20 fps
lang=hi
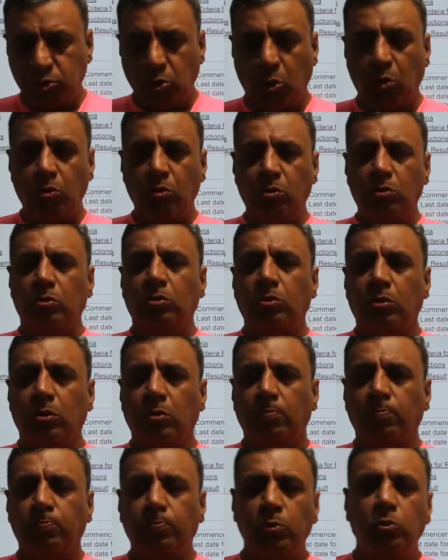तो
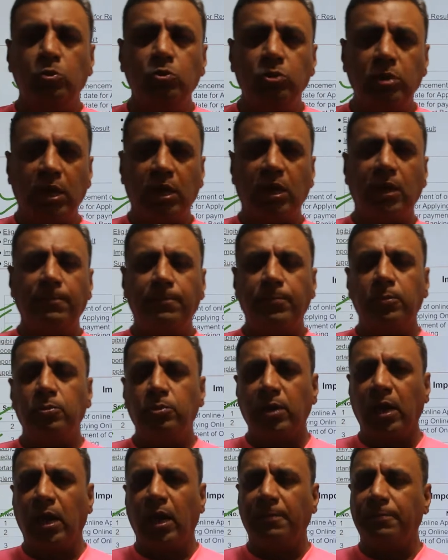पूरा का
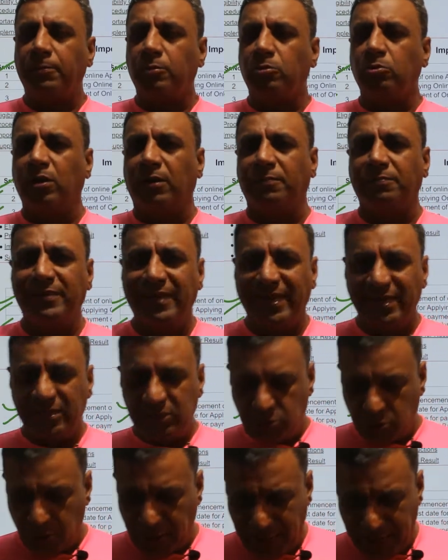पूरा आपको
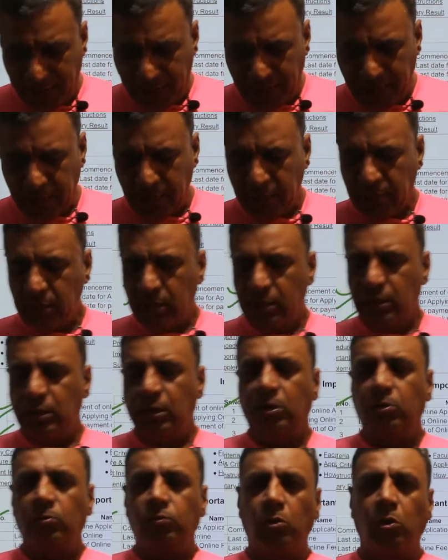अपडेट जो है
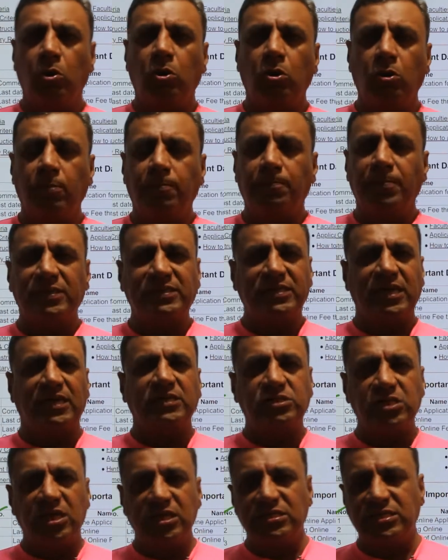वो पता
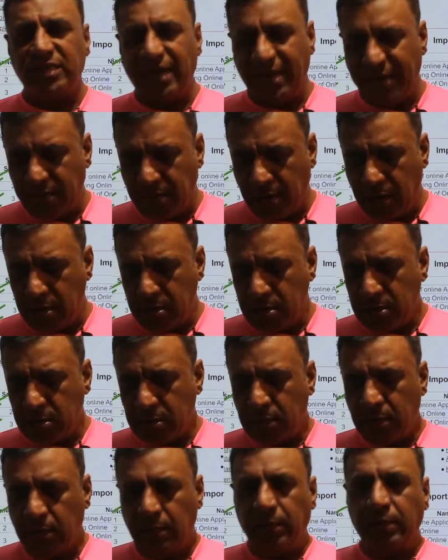चल जाएगा
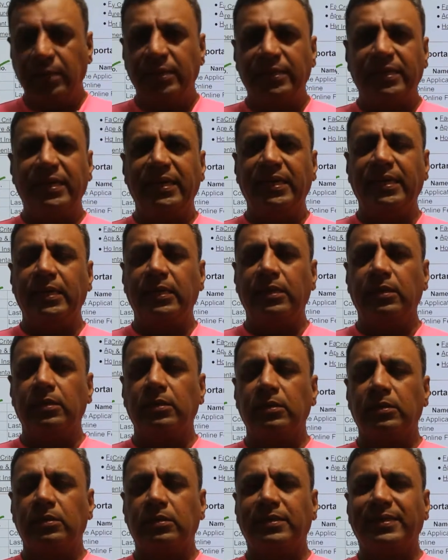कि
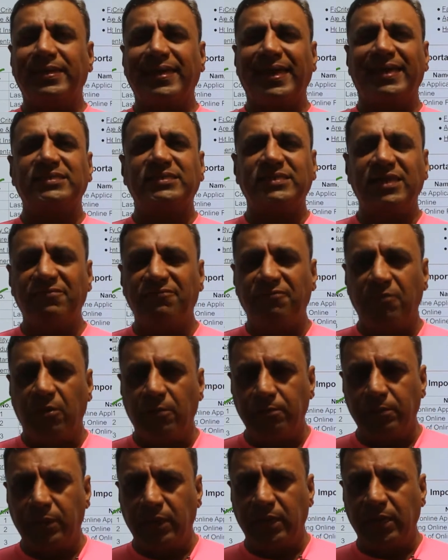कैसे
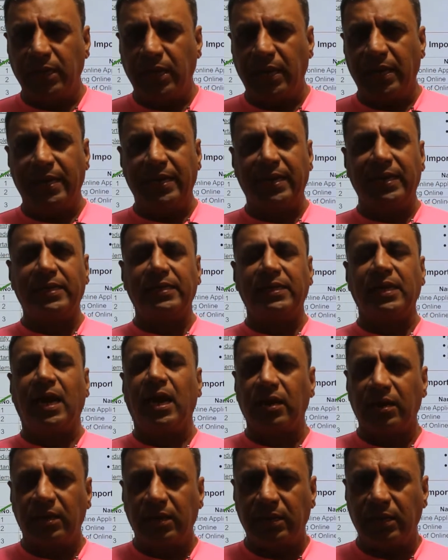फॉर्म भरना है
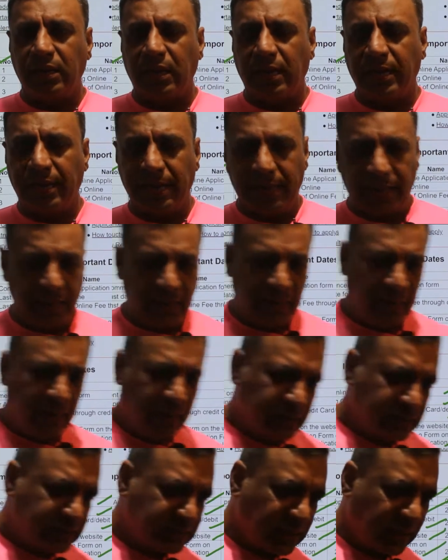क्या करना है
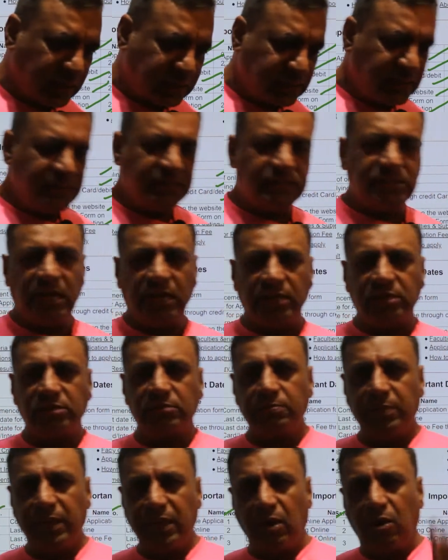साथ ही
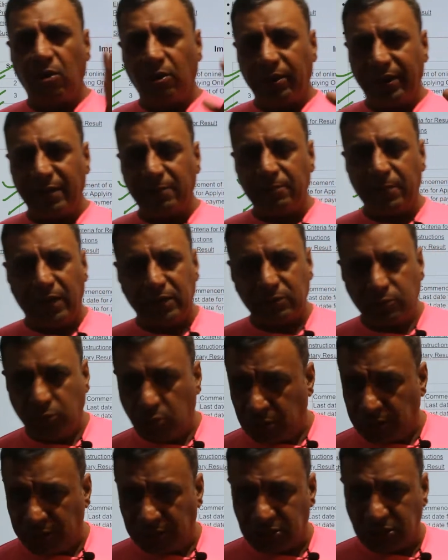साथ मैं और एक बात
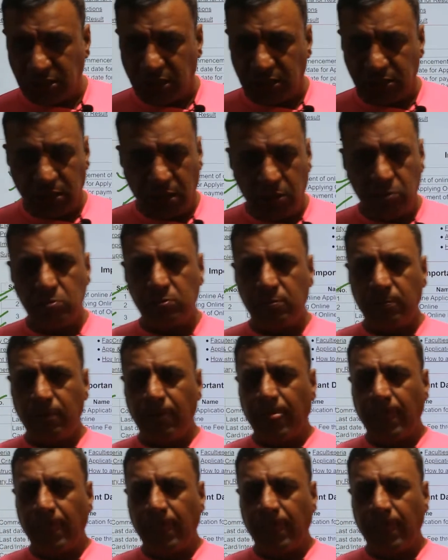बोलना चाहता हूं